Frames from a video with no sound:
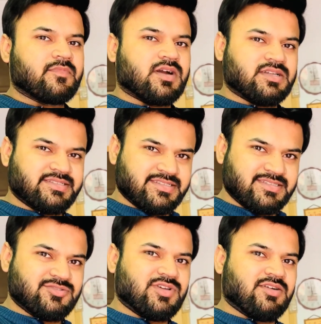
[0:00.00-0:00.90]
हर
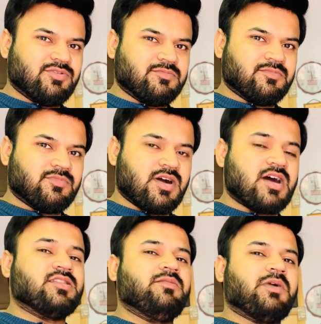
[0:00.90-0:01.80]
चीज़ जो है वो
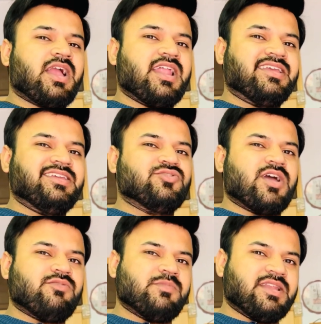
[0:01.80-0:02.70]
आधी मकैन की जो
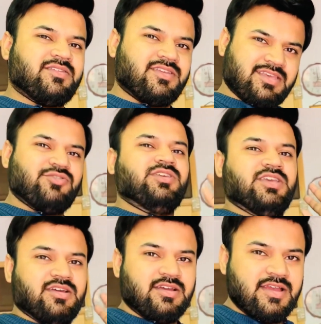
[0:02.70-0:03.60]
है वो मैंने सीखी हुई
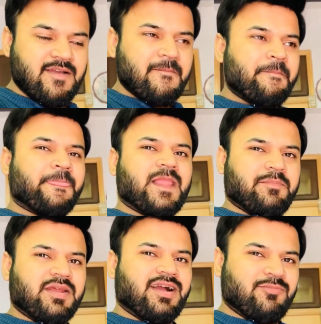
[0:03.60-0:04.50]
है
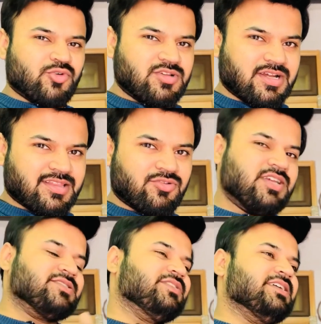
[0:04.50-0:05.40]
अपने काम खुद करता हूँ ना
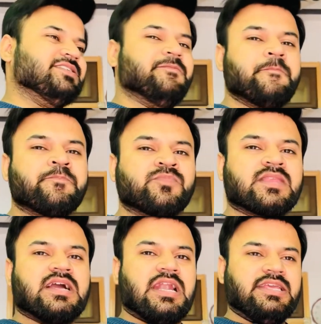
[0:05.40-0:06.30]
इस वजह से
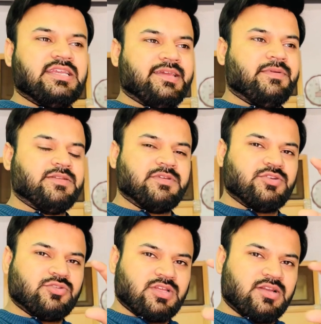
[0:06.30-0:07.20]
गाड़ी के बीच में
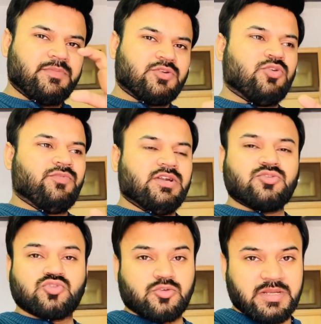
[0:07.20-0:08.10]
जो होता है ना पेट्रोल
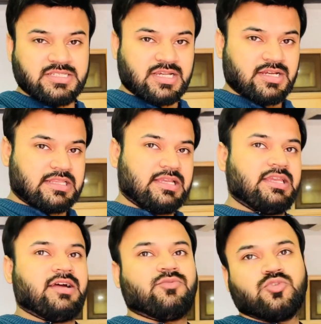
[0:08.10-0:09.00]
फिल्टर उसको पहले चेक करते हैं
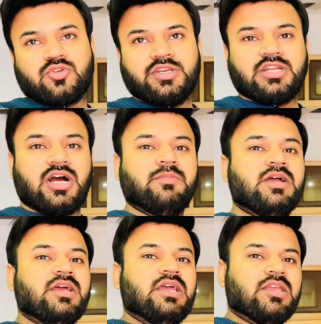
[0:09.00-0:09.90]
कि यार वो तो नहीं ख़राब
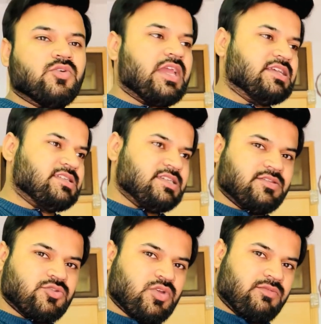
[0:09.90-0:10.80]
क्योंकि ऐसी
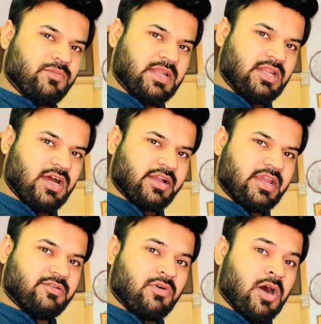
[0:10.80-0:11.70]
चीज़ें जो है वो मैंने ला के
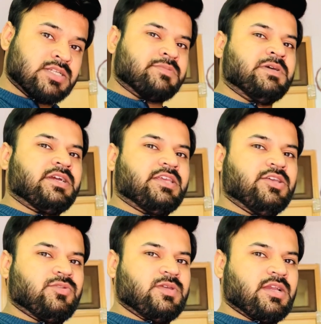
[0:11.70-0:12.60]
एडवांस में
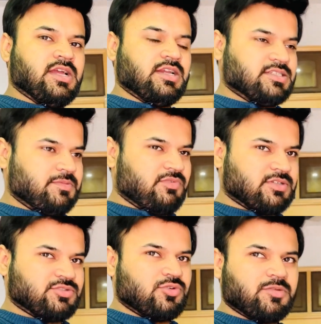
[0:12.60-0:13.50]
रखी होती हैं कि यार किसी भी
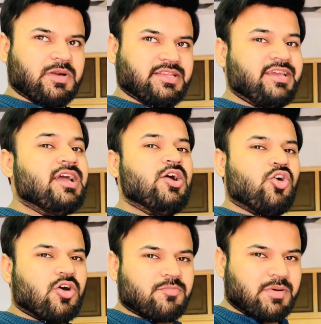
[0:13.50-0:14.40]
वक्त ज़रूरत पड़ जाए
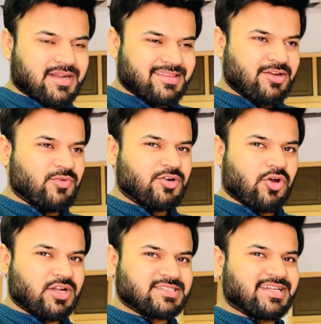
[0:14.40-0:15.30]
और बढ़ते हुए
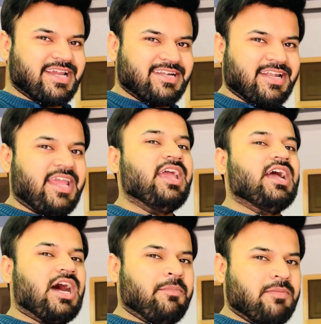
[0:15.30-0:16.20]
डॉलर्स रेट ने
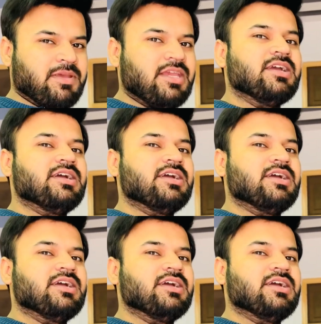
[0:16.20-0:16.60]
हमें भी